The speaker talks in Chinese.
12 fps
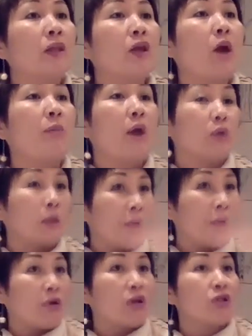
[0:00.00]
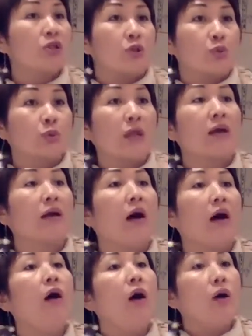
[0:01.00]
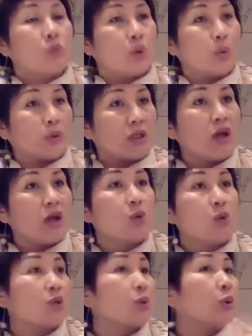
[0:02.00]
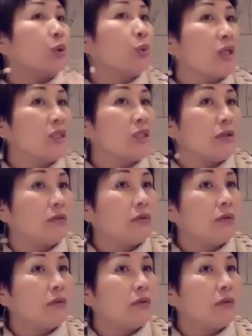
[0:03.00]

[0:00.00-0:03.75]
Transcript: 要不然我的嘌呤指数太高，所以我的尿酸就会堆积，